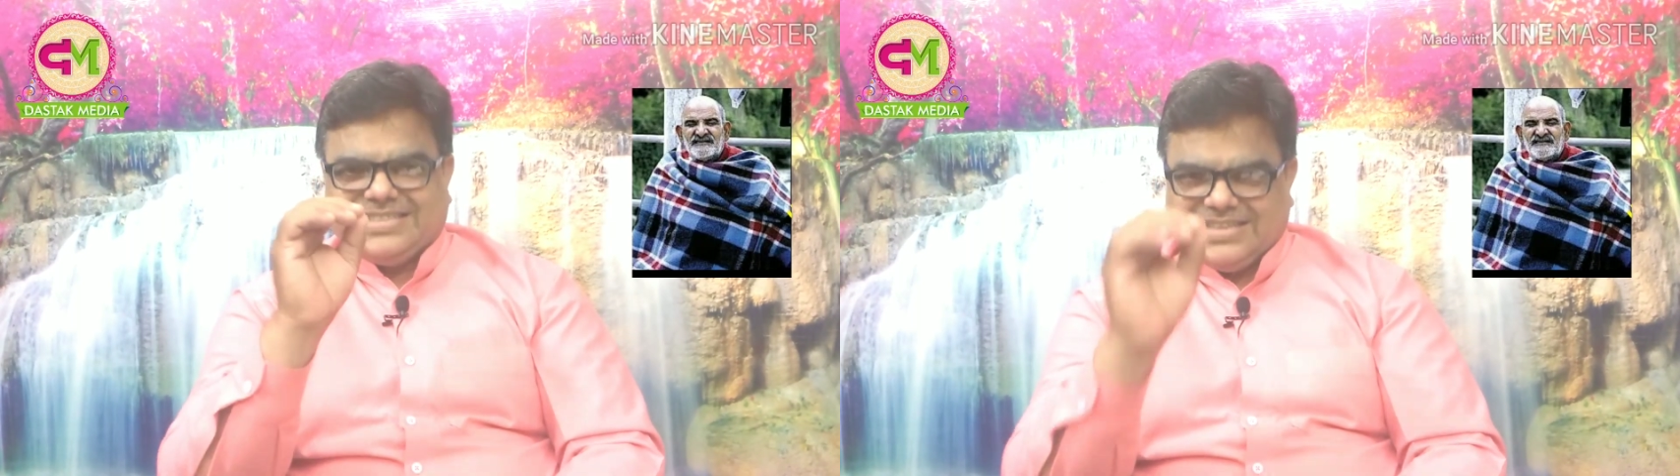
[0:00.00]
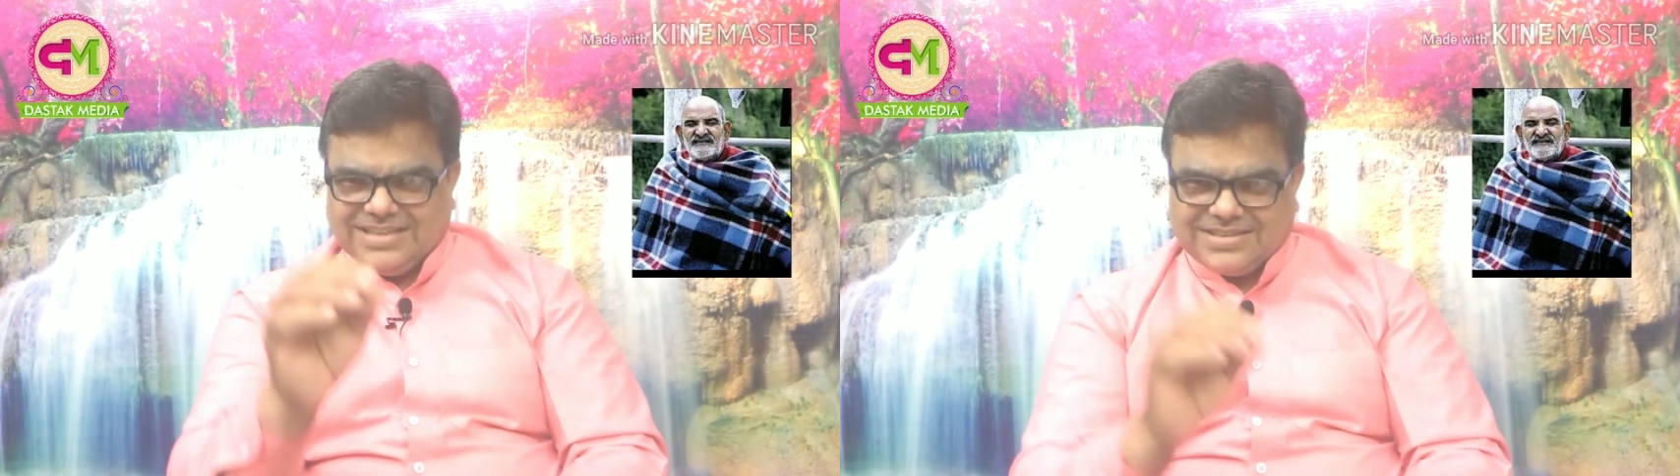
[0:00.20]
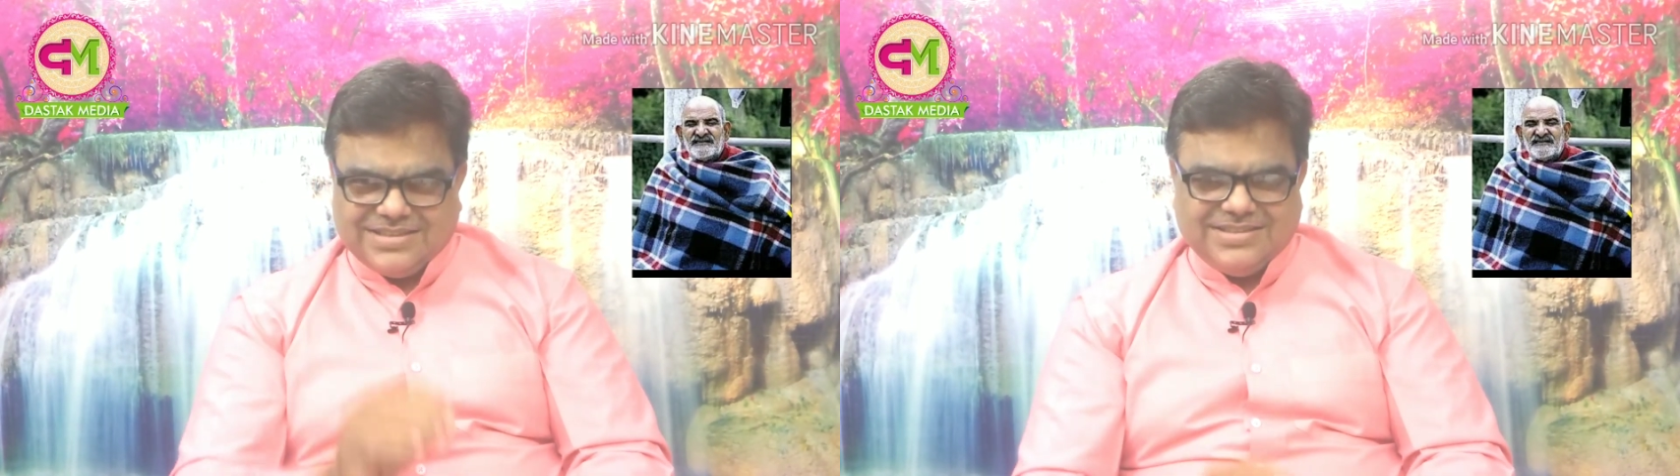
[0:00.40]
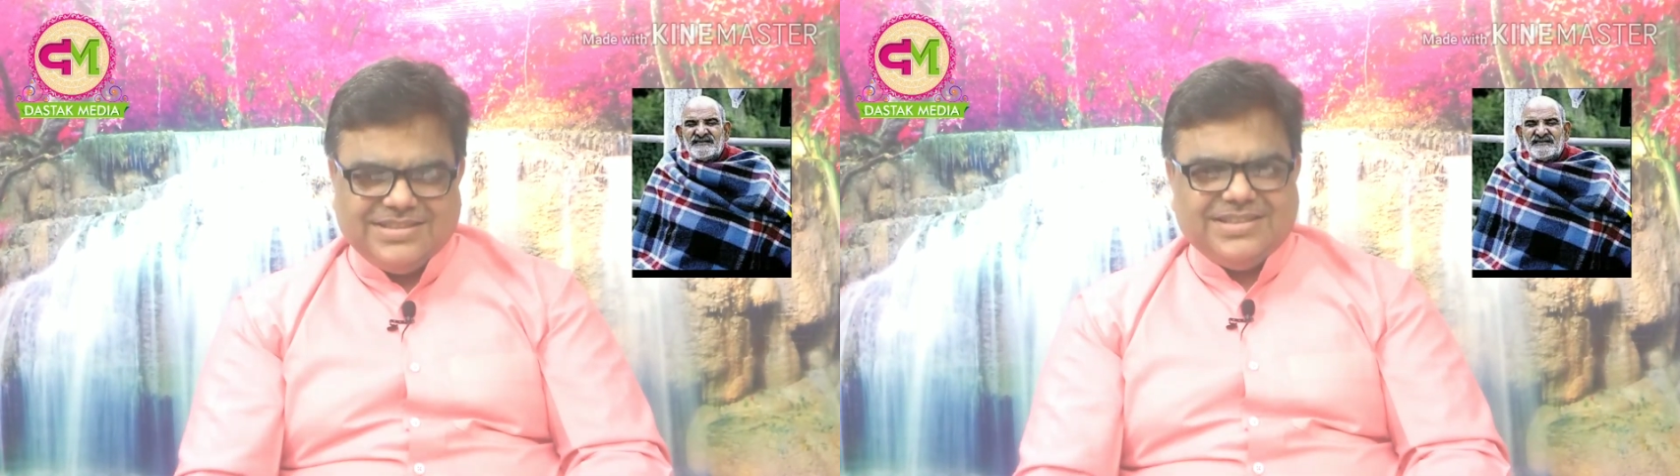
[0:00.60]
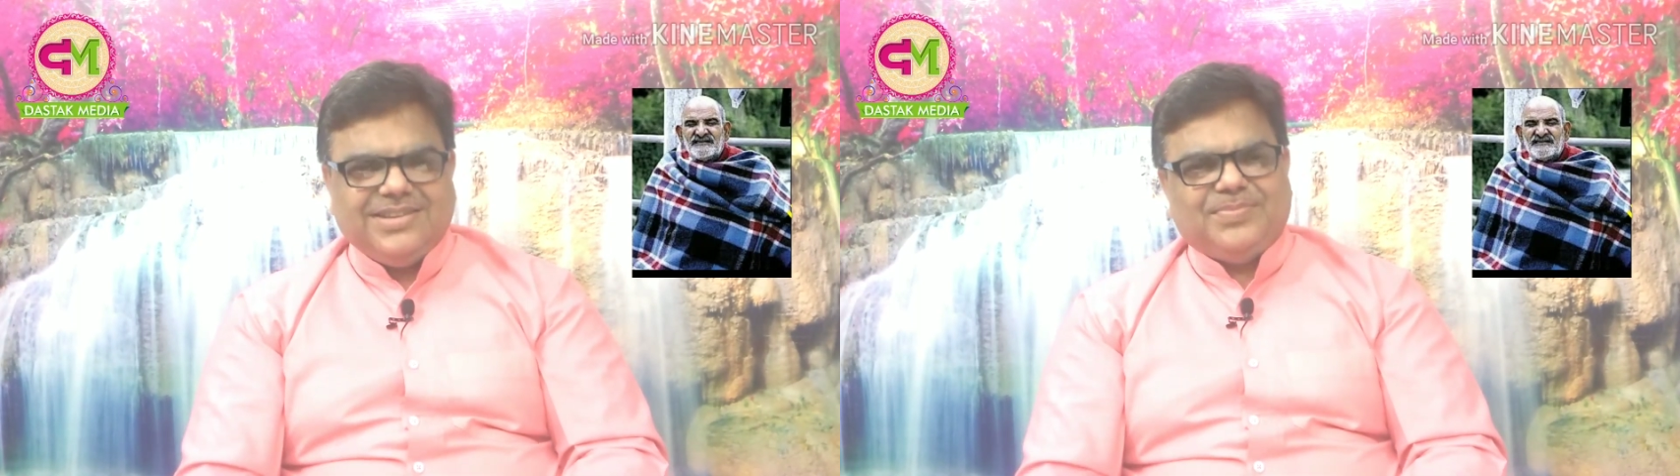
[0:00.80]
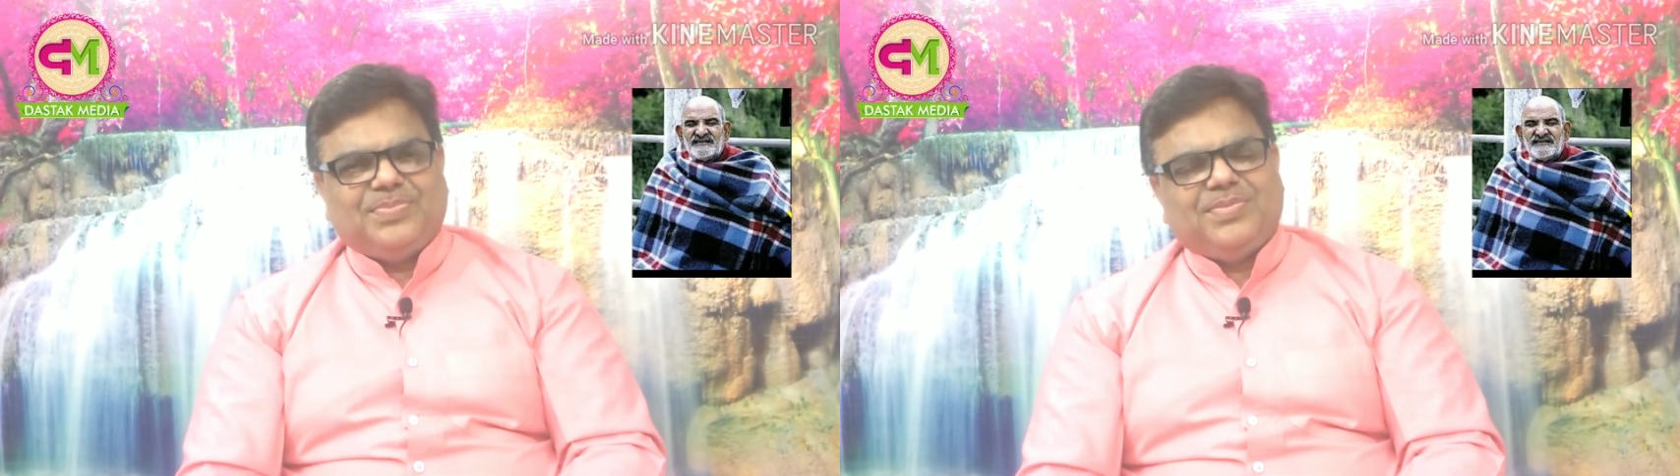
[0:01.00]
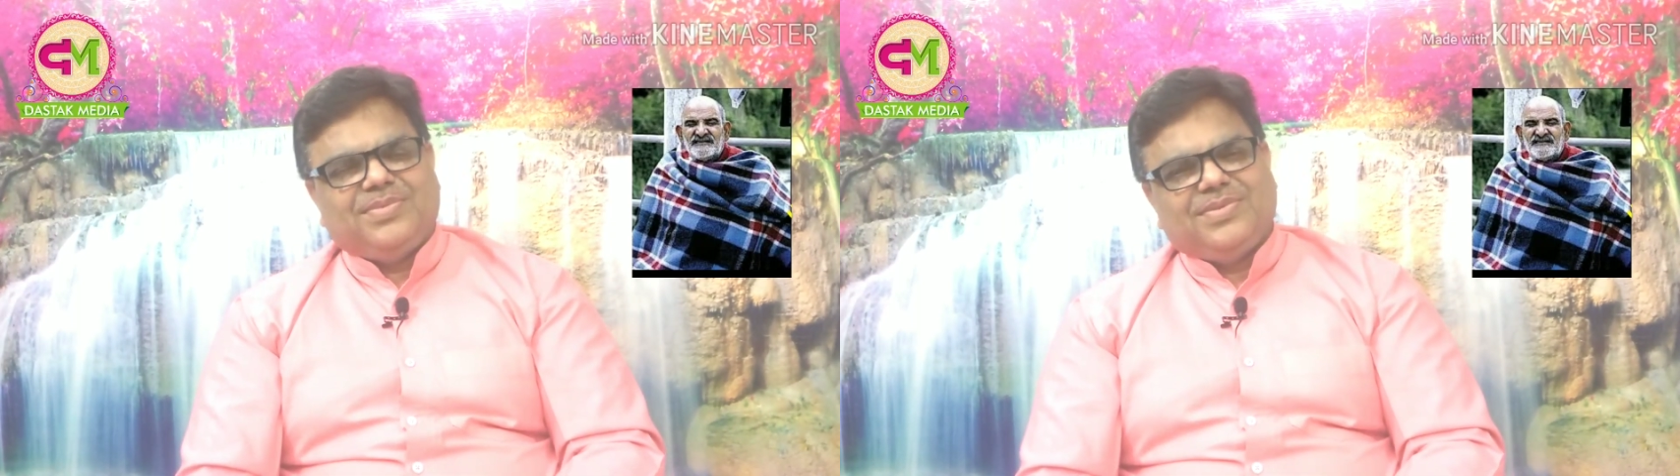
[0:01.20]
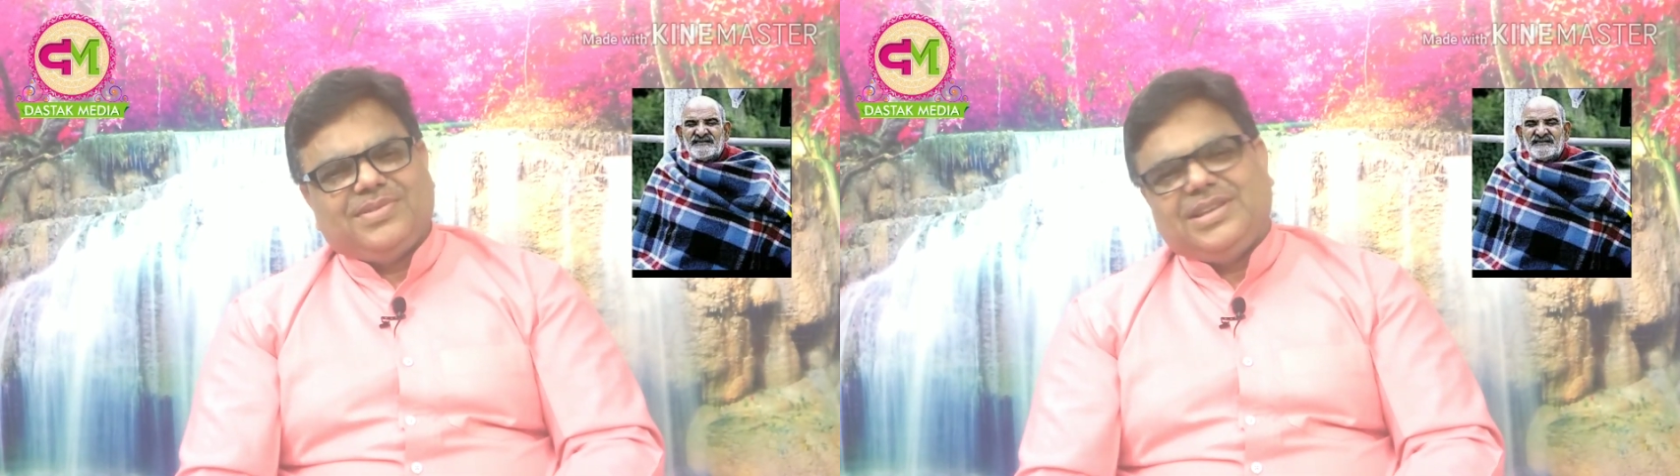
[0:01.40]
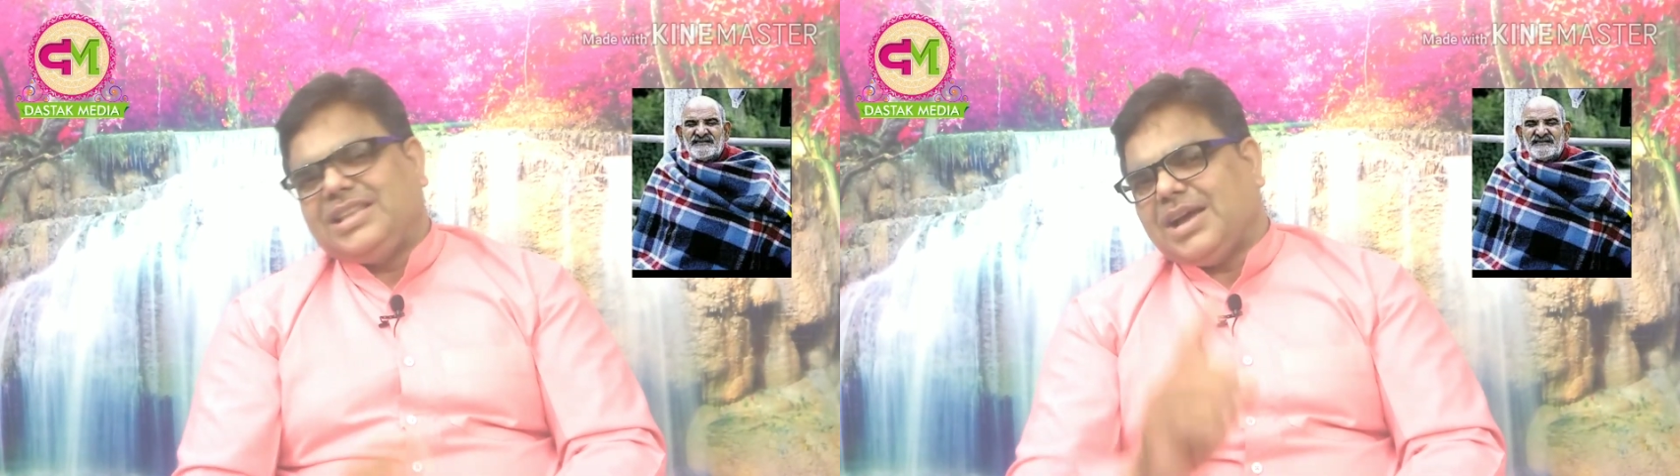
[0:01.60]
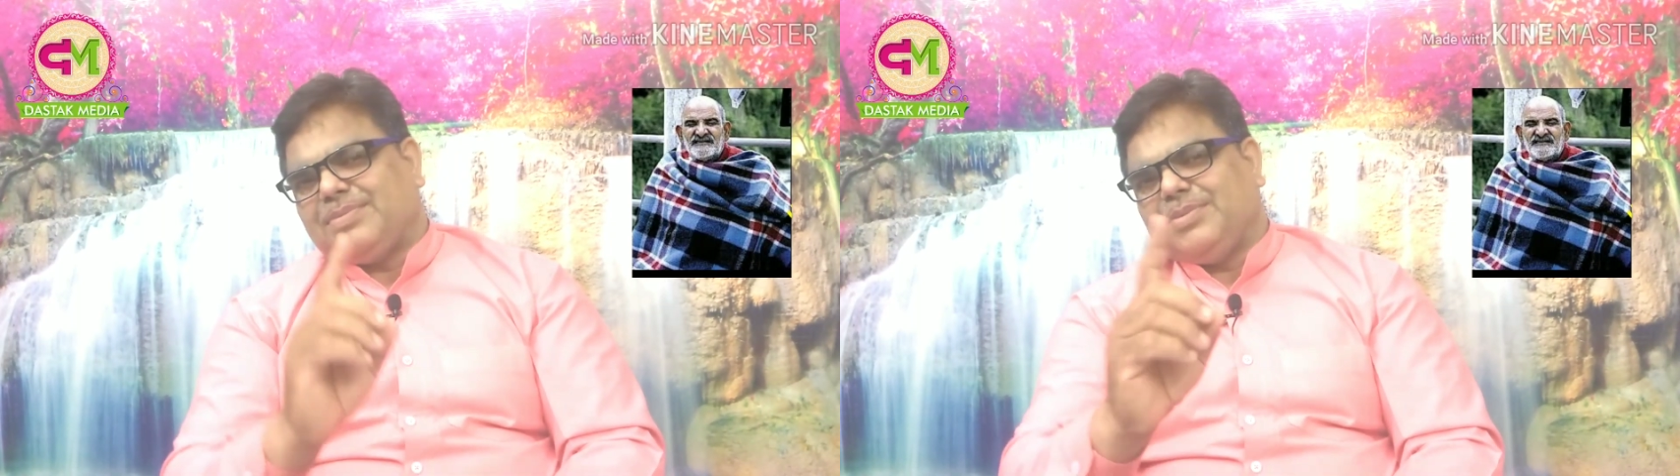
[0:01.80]
शेयर कीजिए
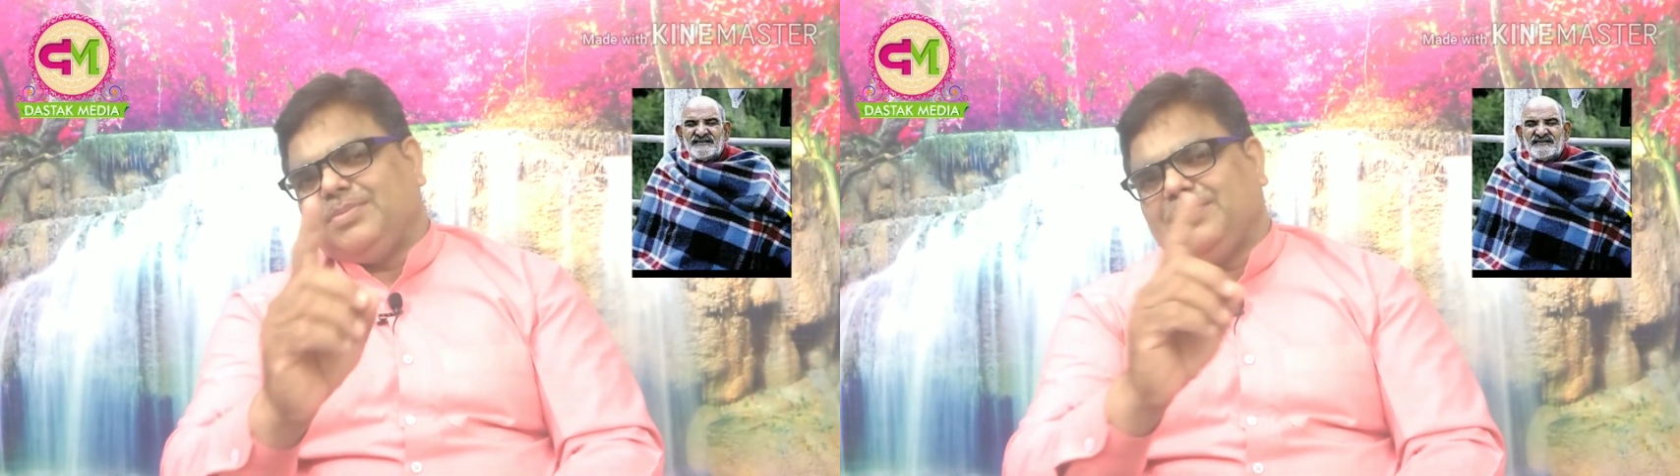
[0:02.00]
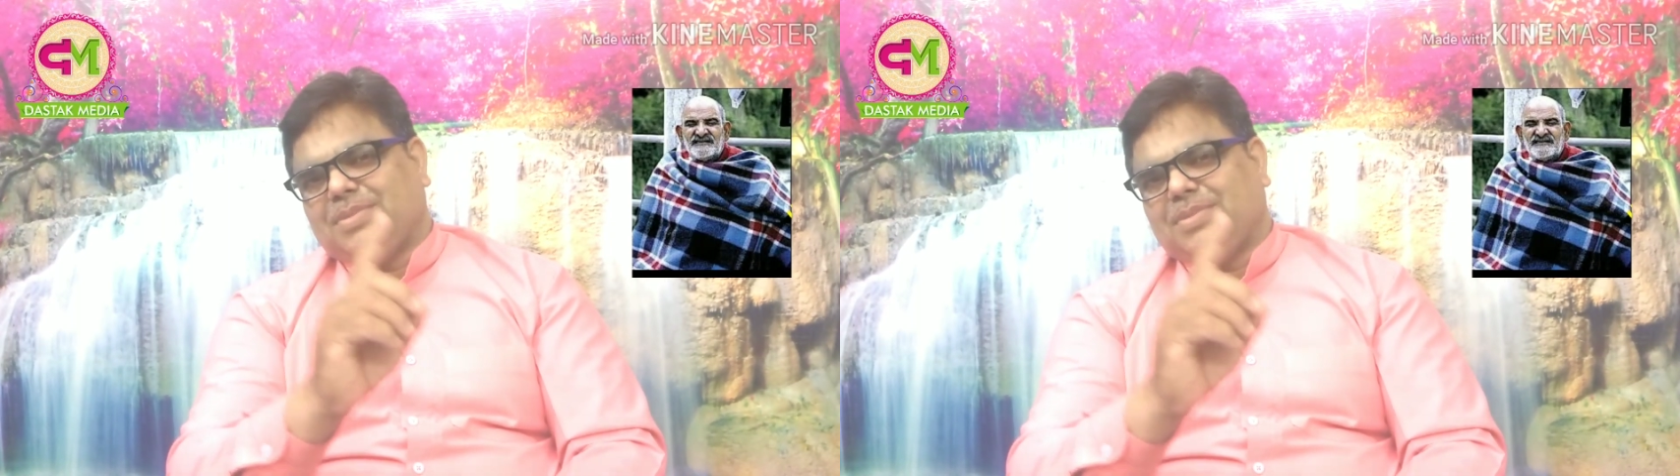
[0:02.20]
यदि आपने